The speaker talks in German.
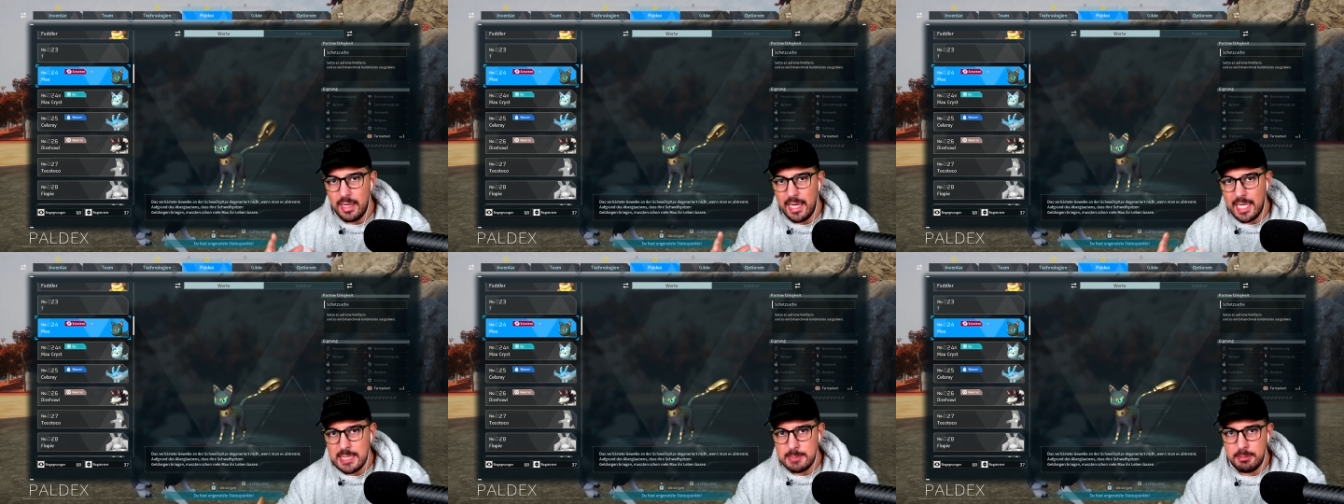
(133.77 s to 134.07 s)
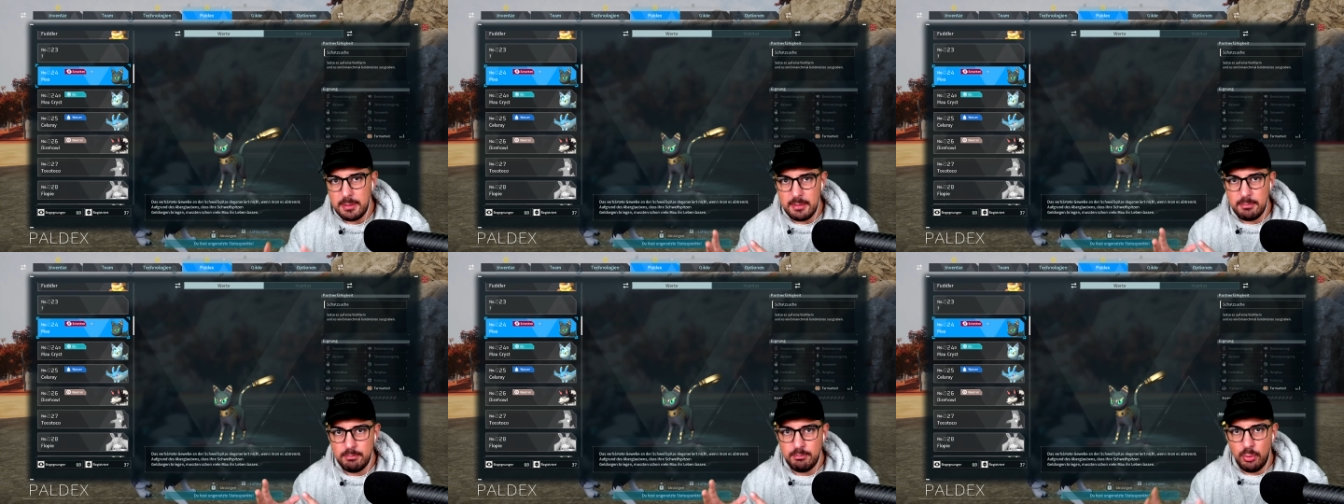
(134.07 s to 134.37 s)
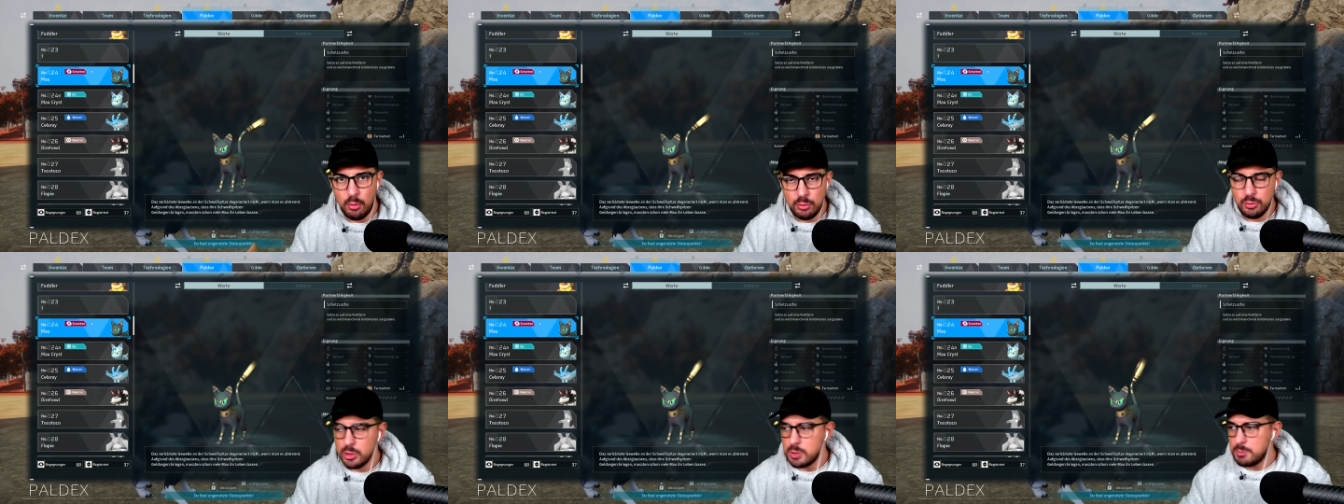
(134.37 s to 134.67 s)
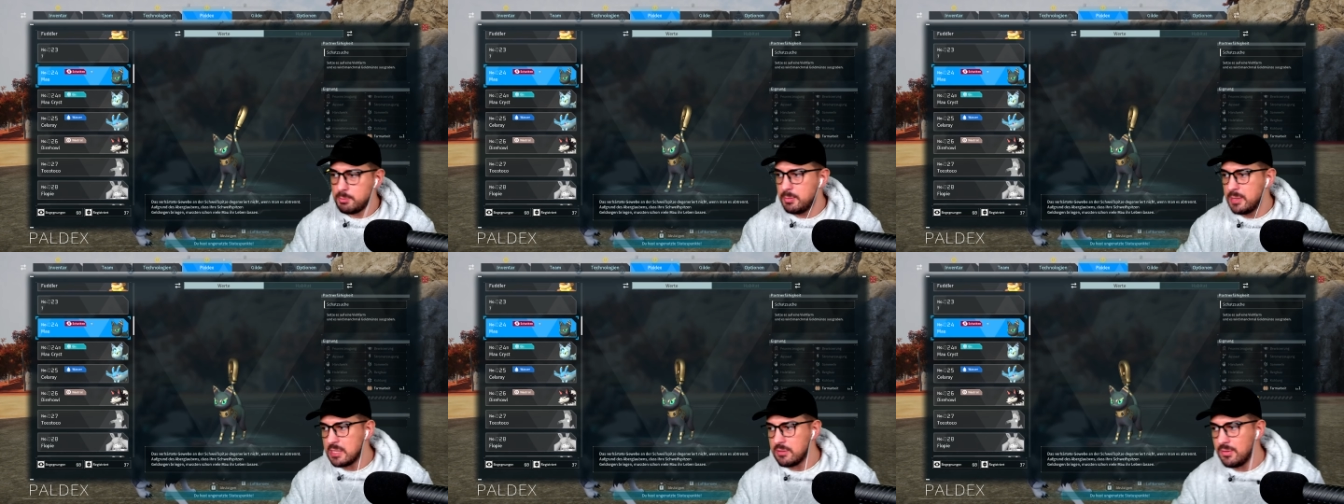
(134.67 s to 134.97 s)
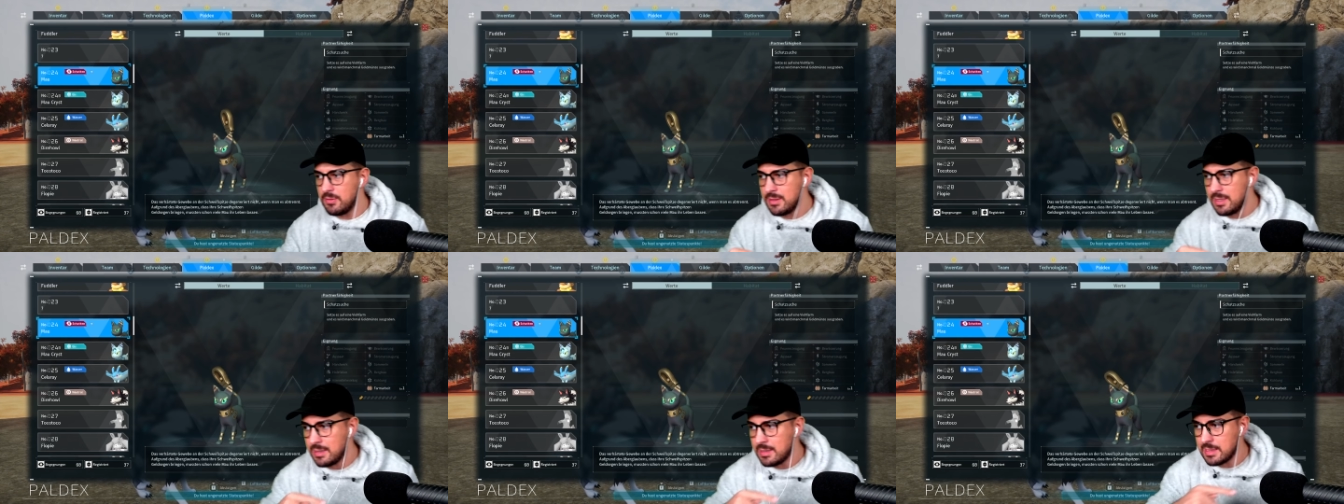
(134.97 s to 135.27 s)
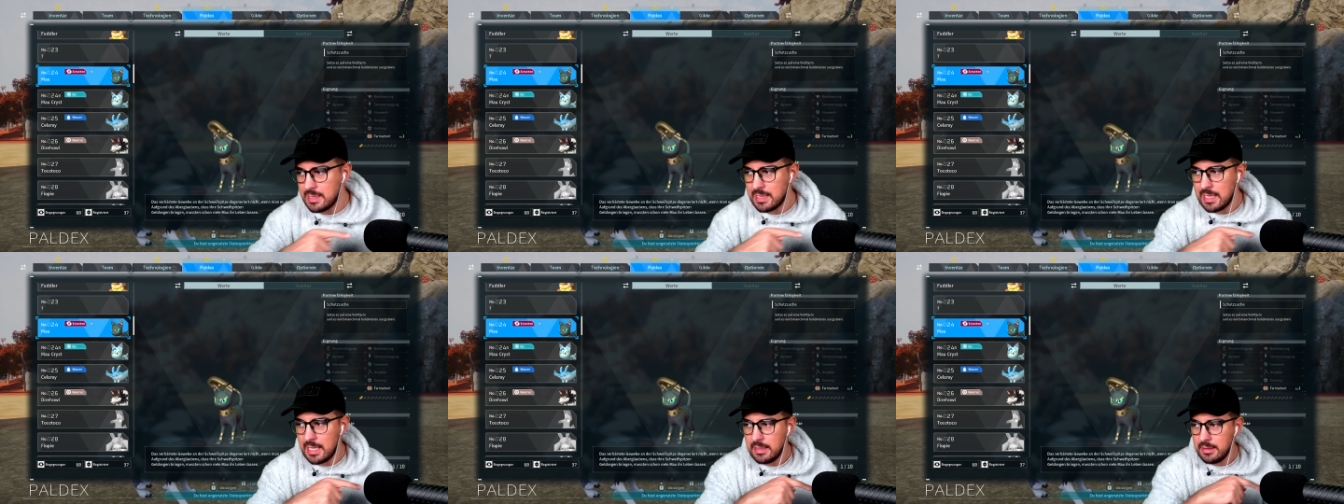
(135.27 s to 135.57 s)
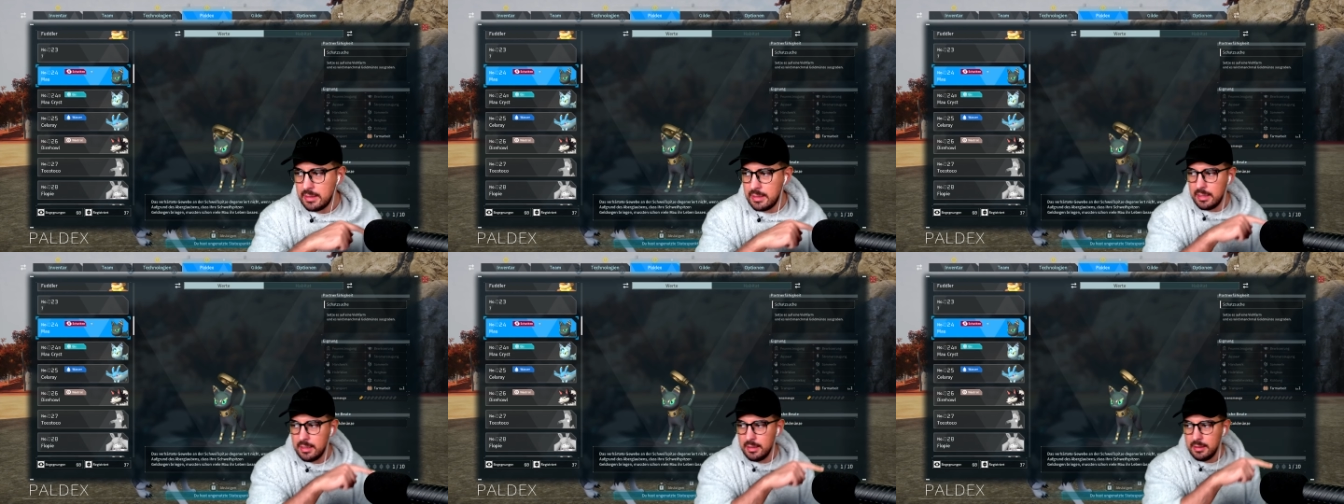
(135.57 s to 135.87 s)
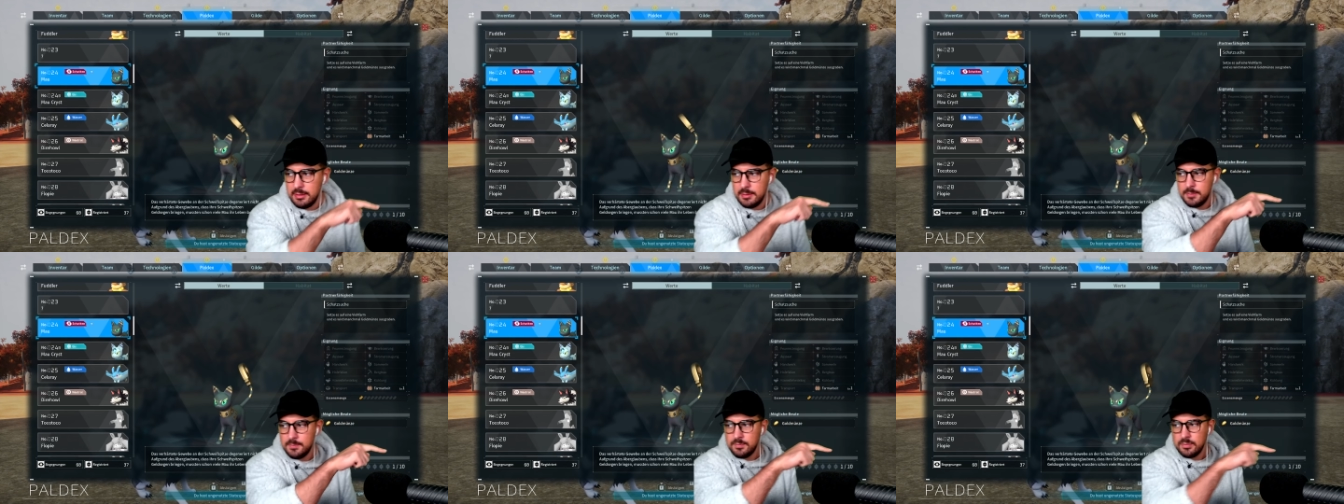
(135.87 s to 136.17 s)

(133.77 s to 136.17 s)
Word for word: XP-Bonus, bis wir die 10 hier